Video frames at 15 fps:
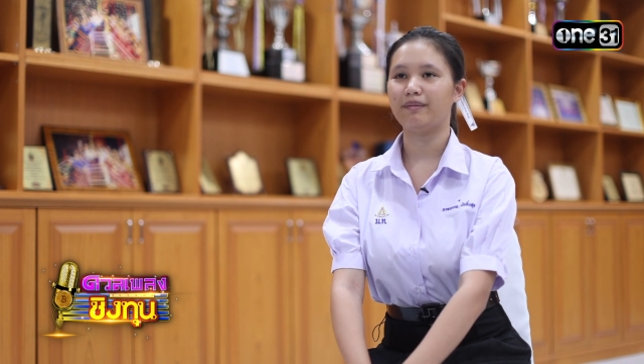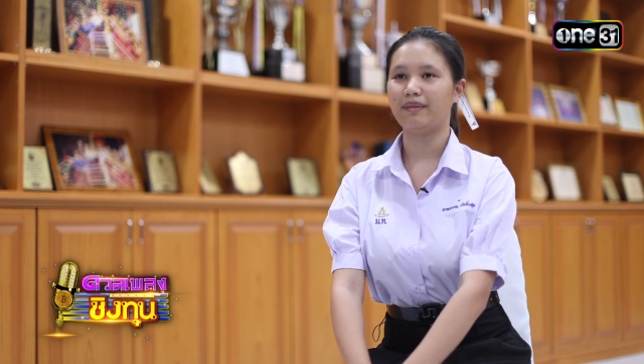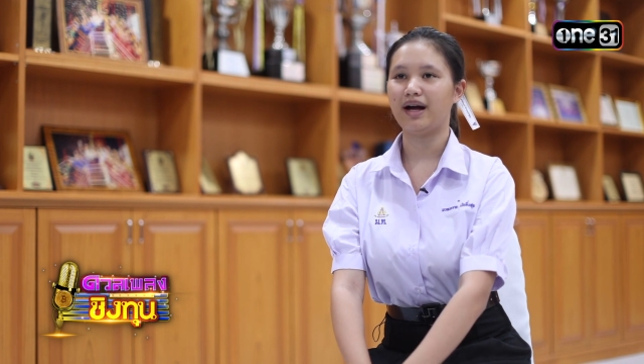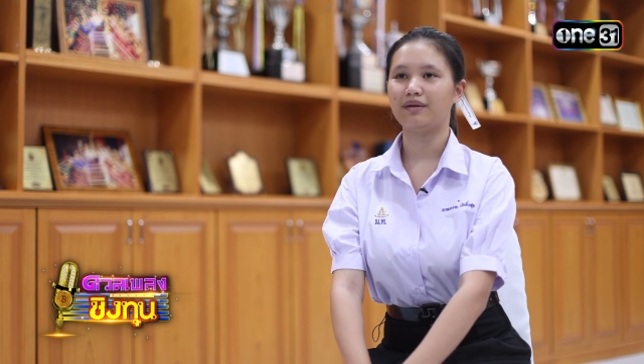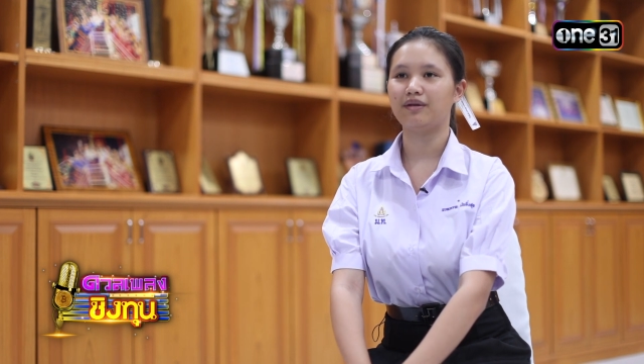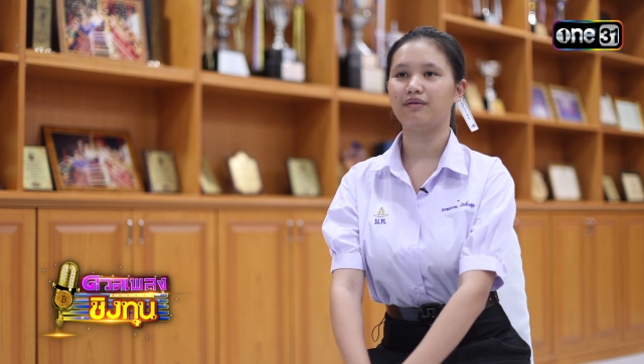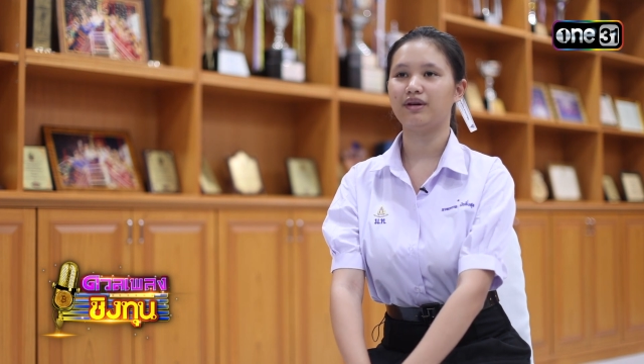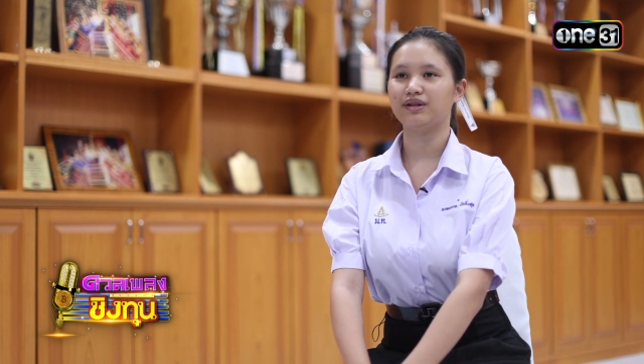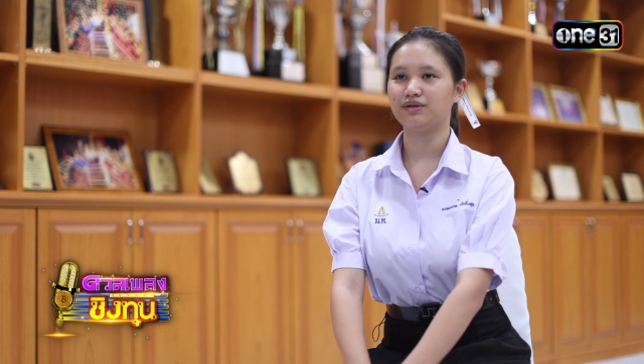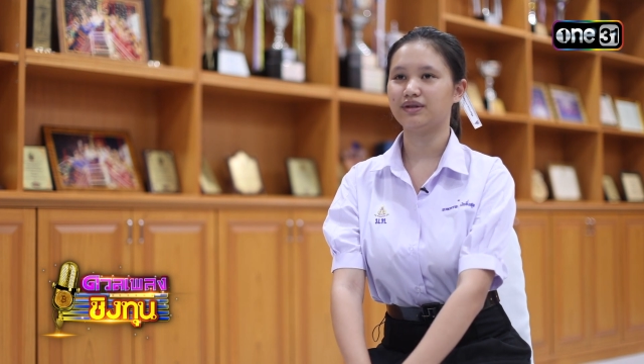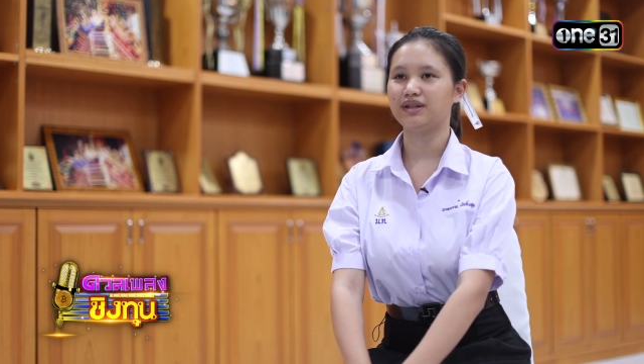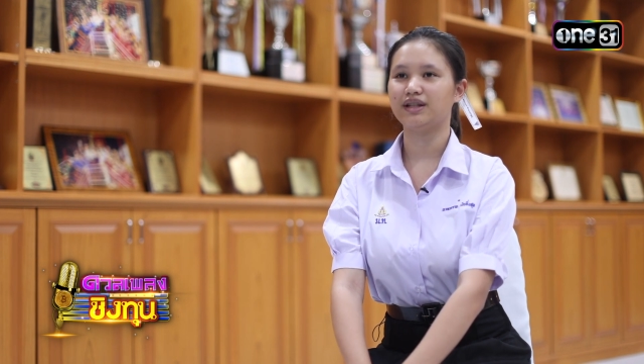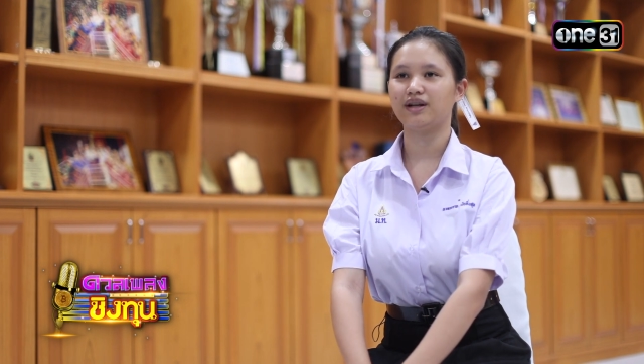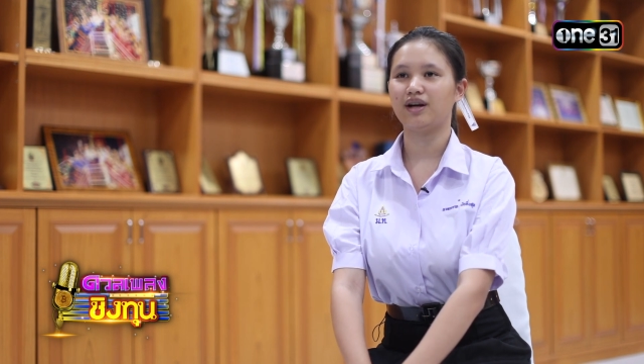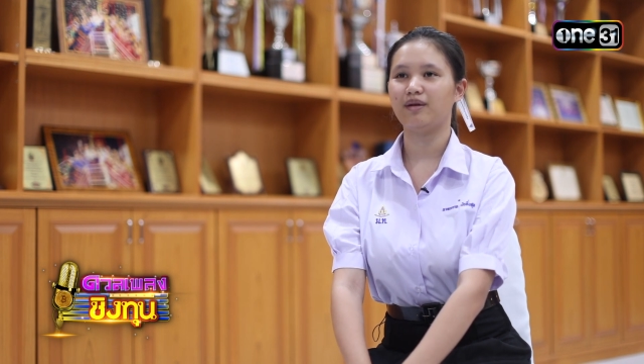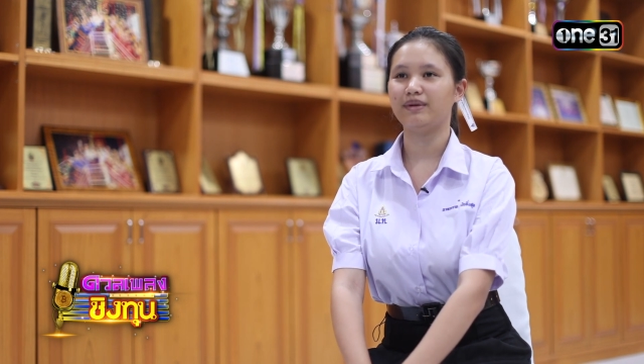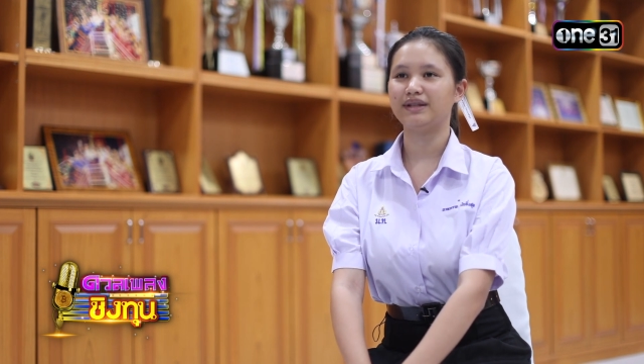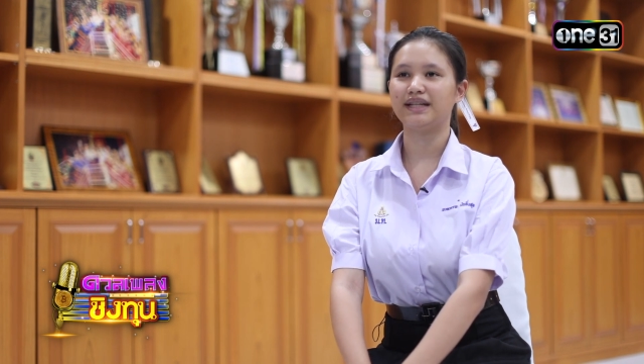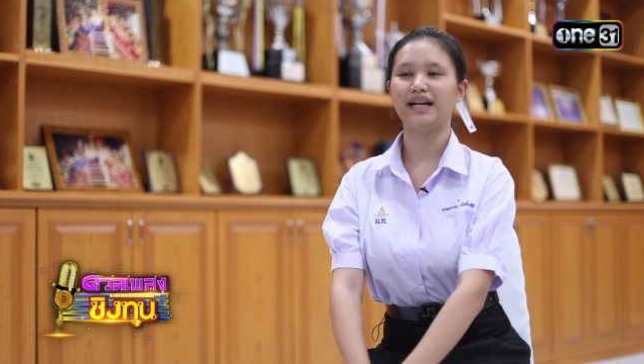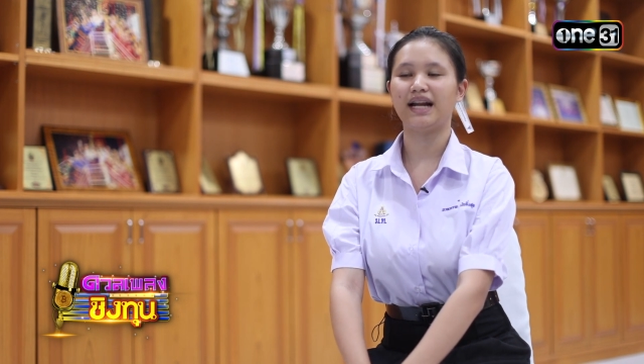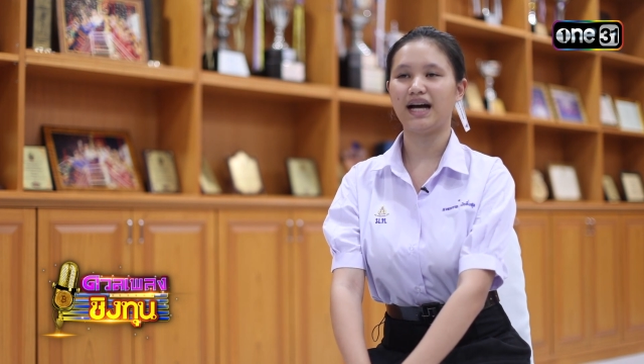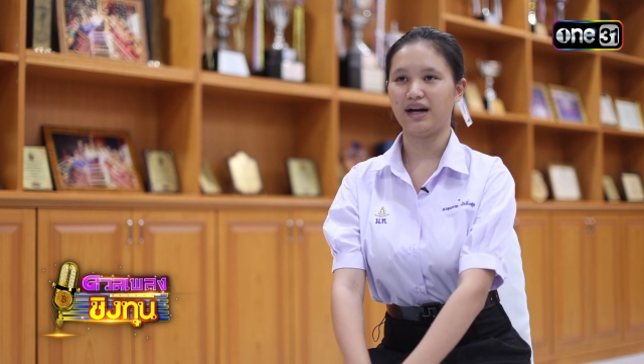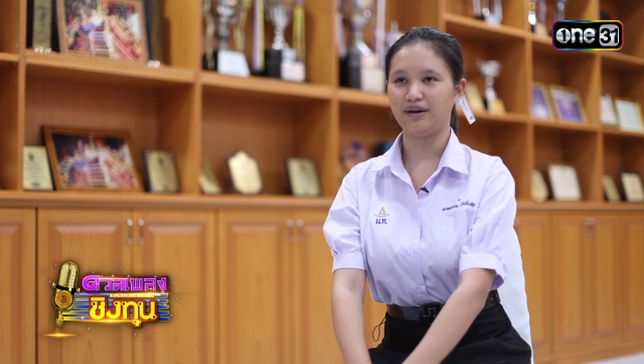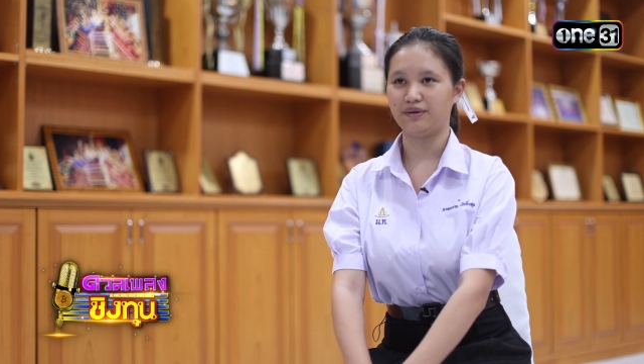มาก ๆ เพราะว่าชุดหนึ่งก็ไม่ใช่ราคา